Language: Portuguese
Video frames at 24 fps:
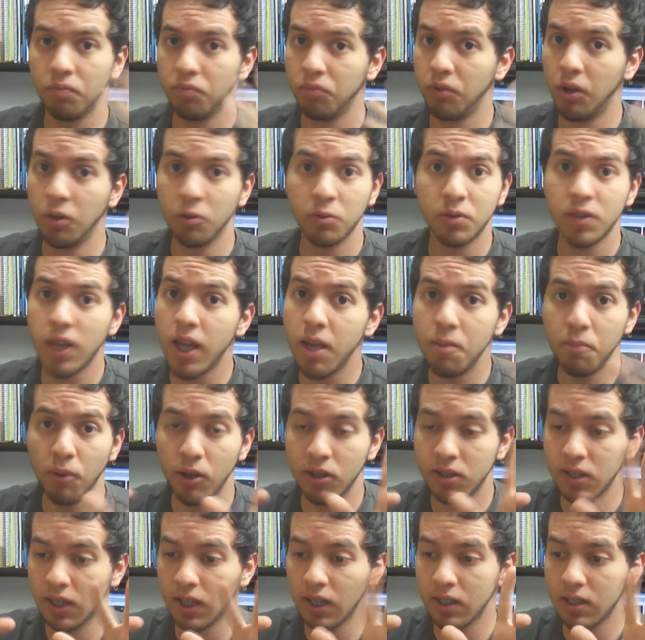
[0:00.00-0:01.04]
Não sei,
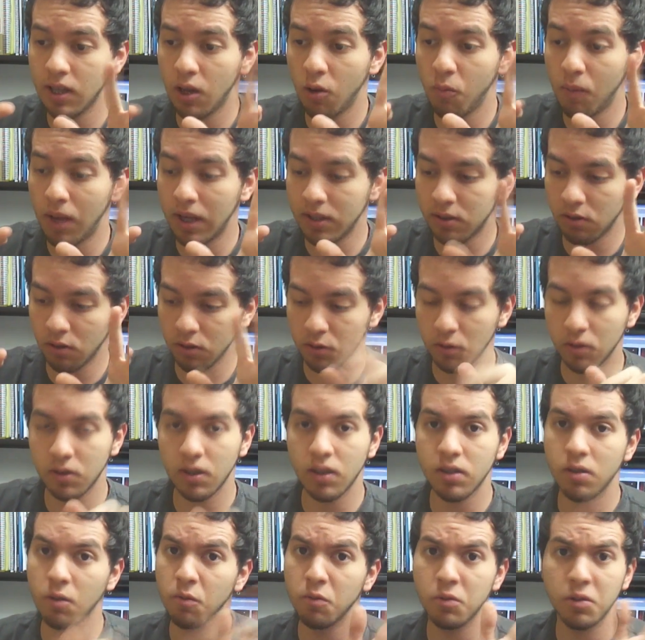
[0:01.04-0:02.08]
pode ser que eles arrumassem uma
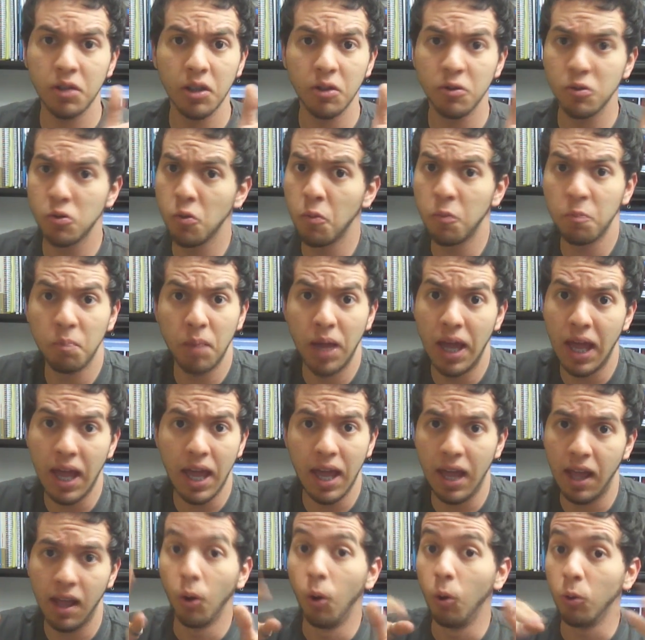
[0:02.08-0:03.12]
associação com os dedos do
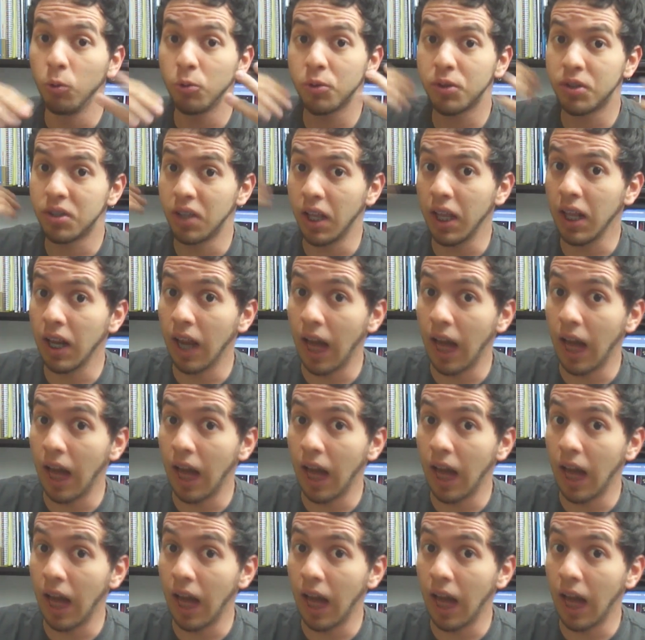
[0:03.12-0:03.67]
pé, ou sei